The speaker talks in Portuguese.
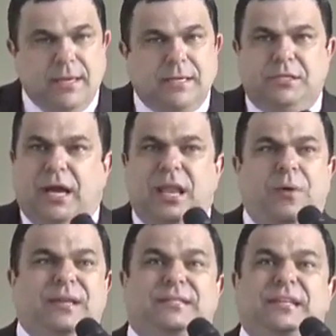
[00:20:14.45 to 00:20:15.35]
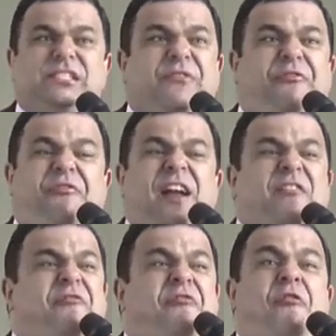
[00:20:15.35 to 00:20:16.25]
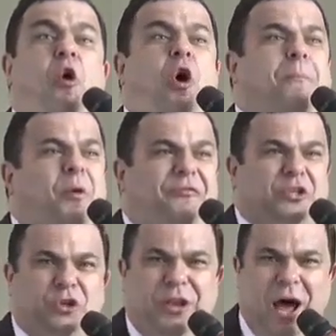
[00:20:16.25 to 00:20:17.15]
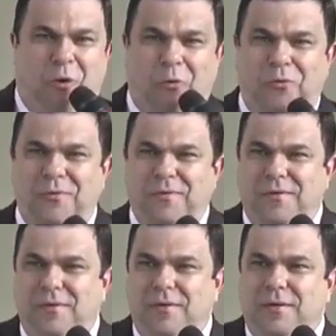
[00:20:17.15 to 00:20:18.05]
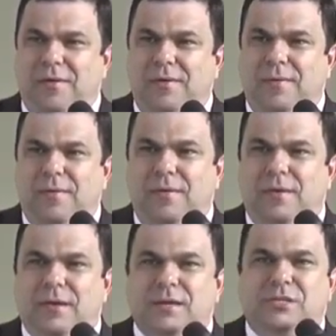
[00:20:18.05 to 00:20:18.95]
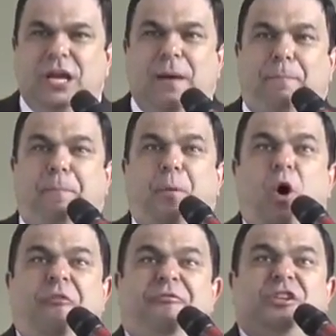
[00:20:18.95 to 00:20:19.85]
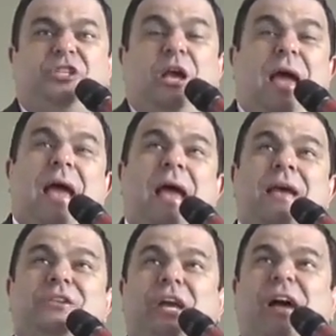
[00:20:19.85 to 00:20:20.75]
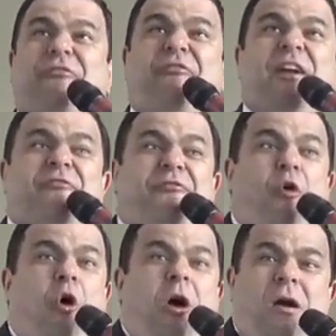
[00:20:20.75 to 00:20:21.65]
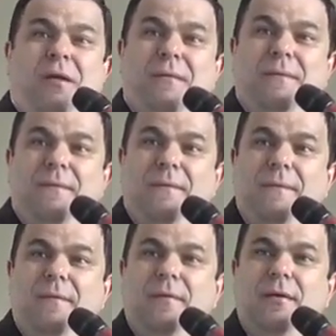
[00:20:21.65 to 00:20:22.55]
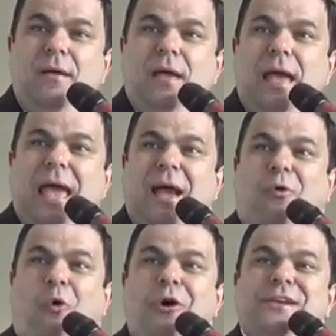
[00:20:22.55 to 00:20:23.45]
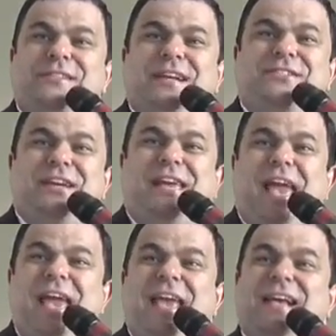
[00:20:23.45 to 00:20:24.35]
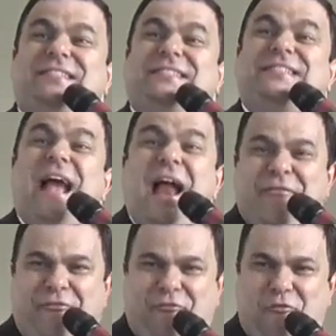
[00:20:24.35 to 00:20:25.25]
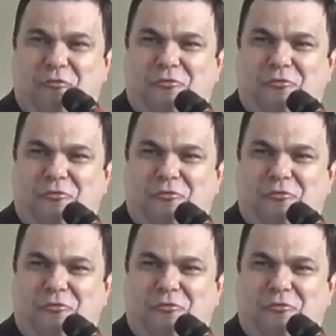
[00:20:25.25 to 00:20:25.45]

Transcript: Diga, não existe fervor profissional. Diga, profi é, é, diga fervor é coisa de quem é servo.